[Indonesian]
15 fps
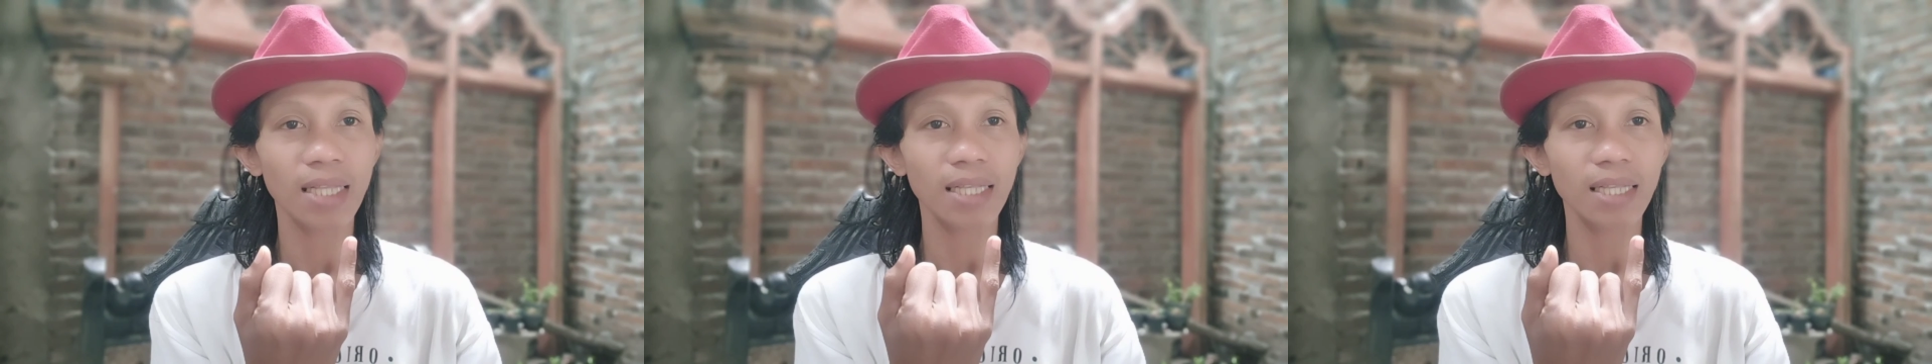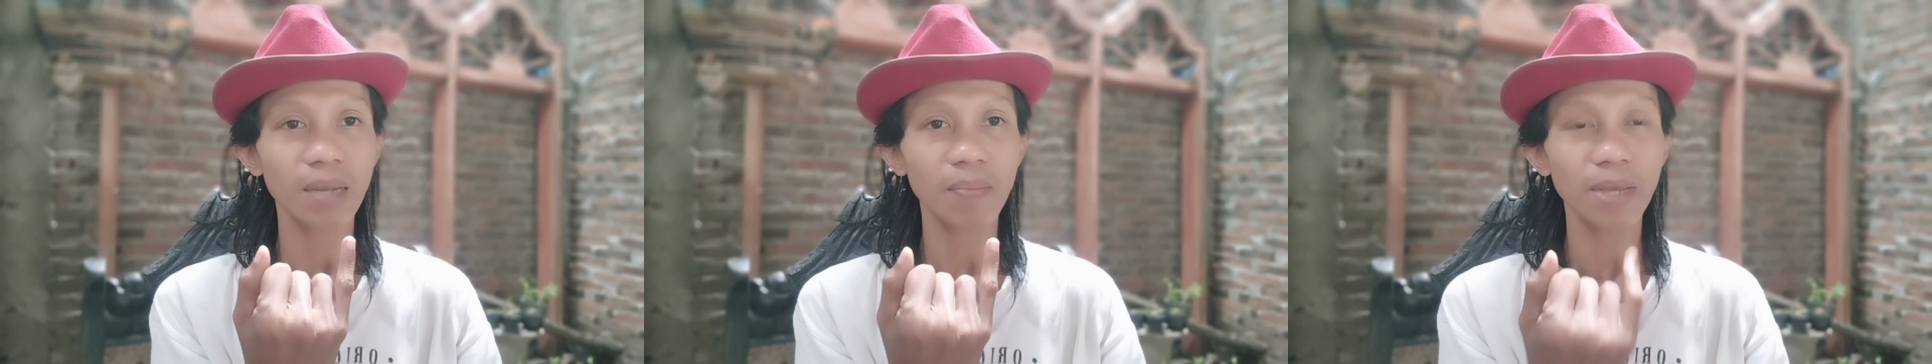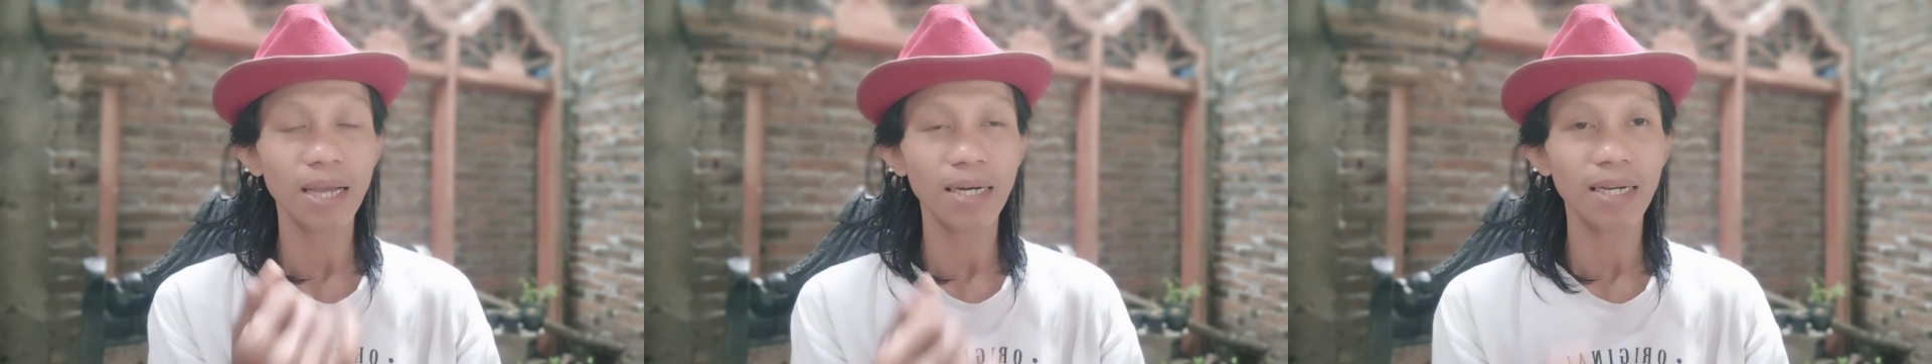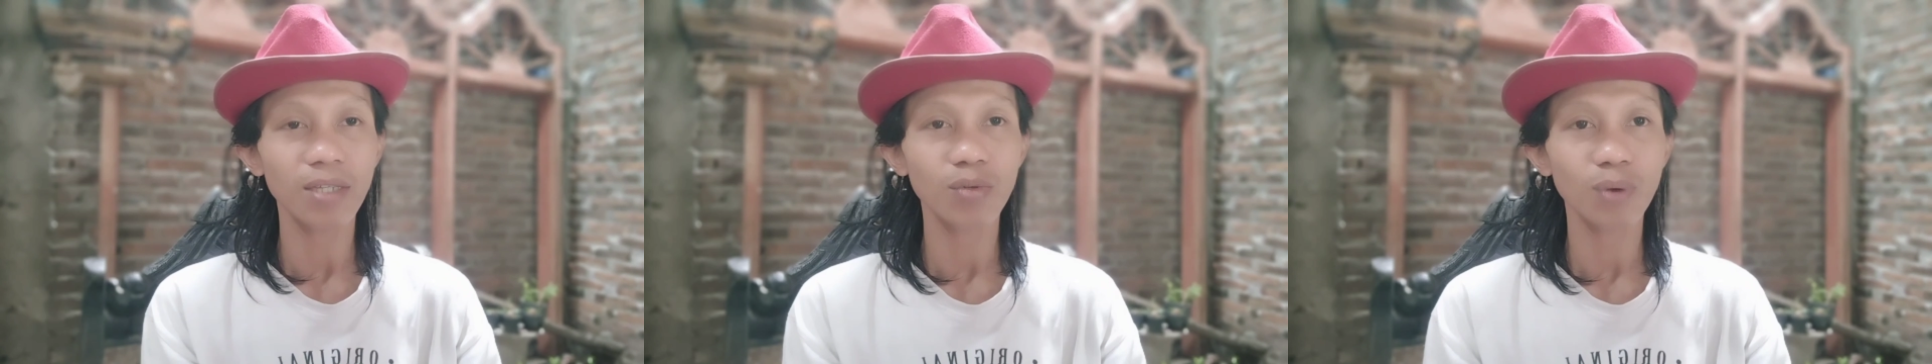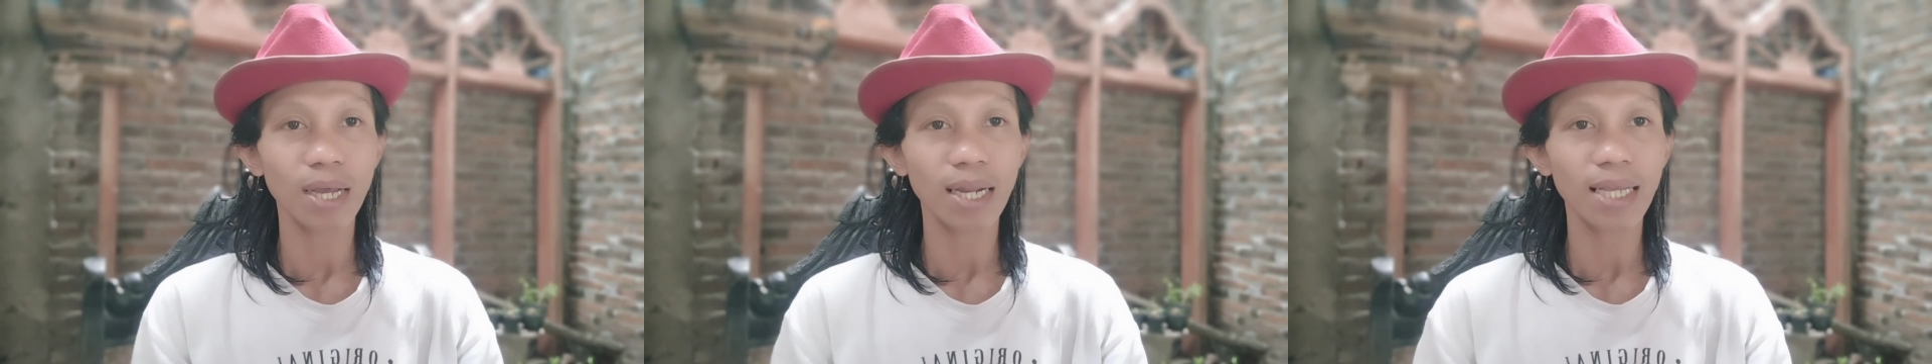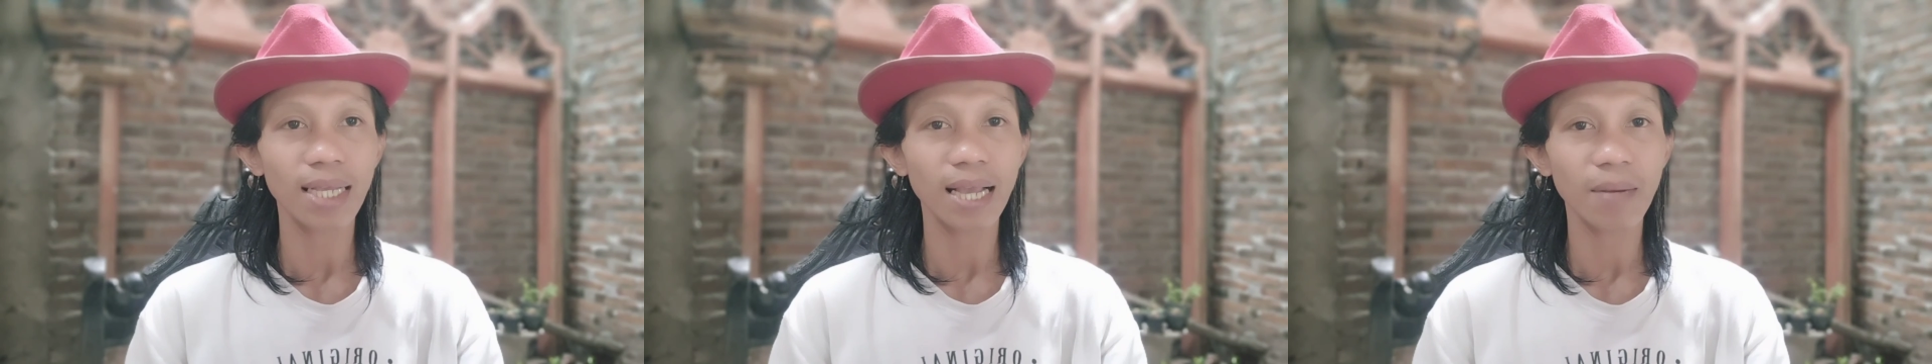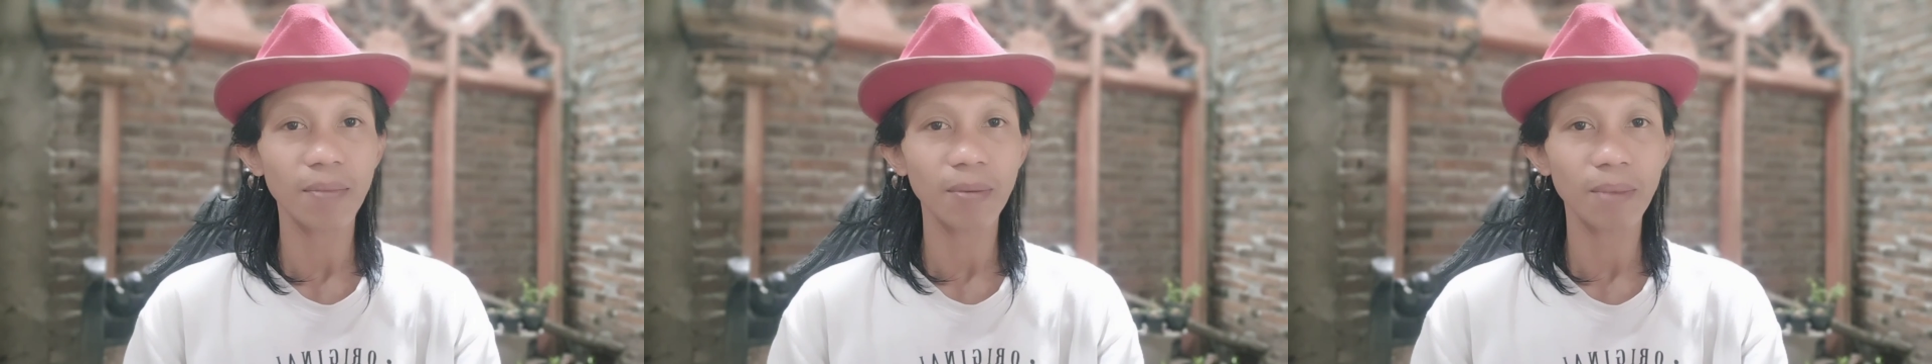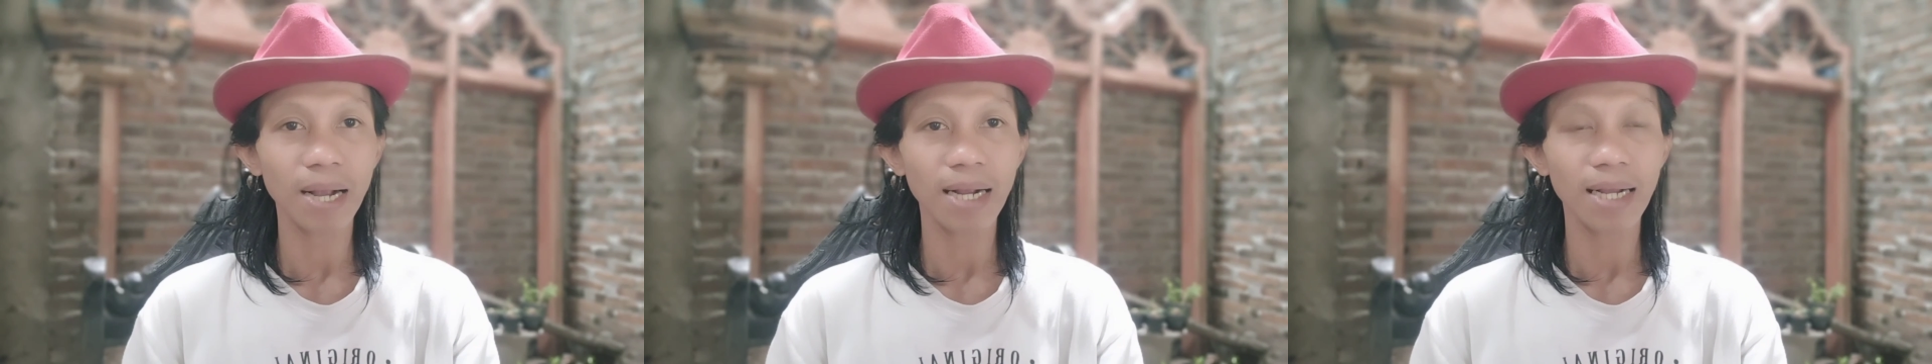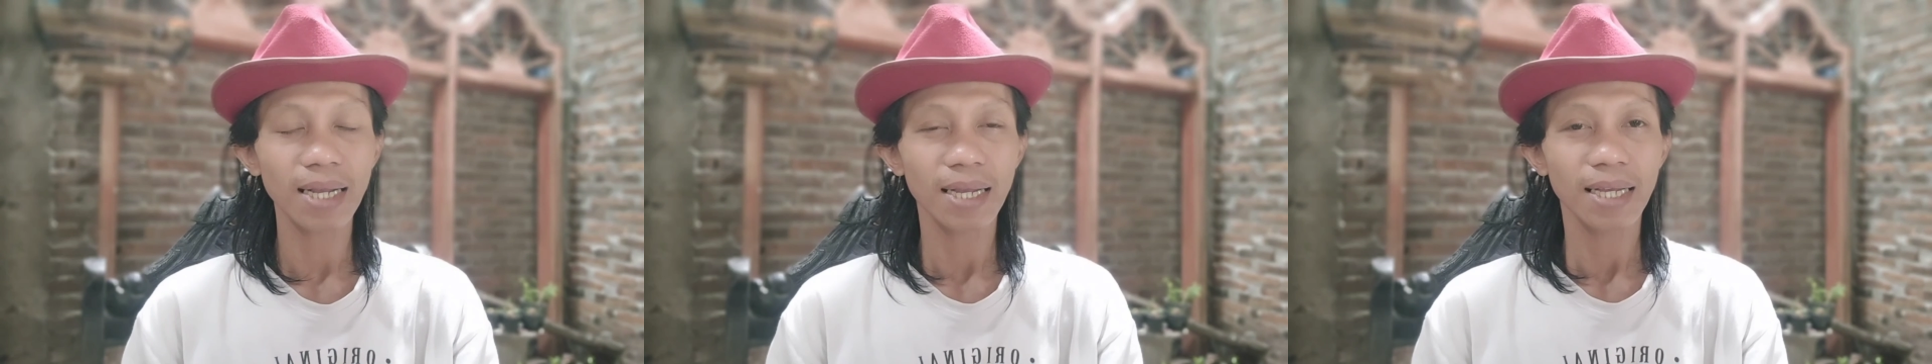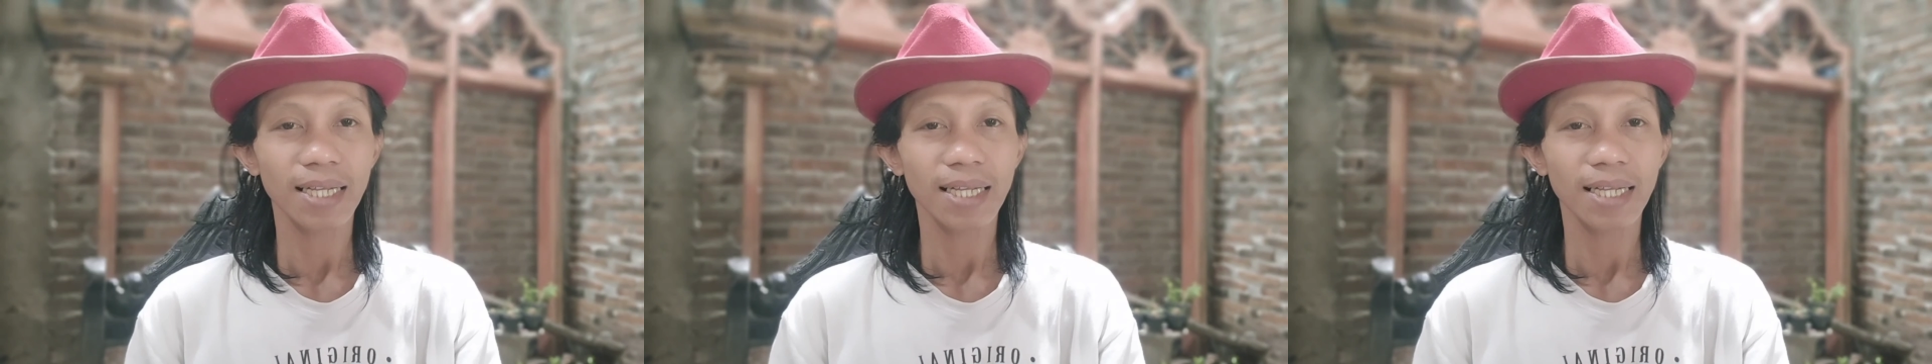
Tetapi ada suara yang memang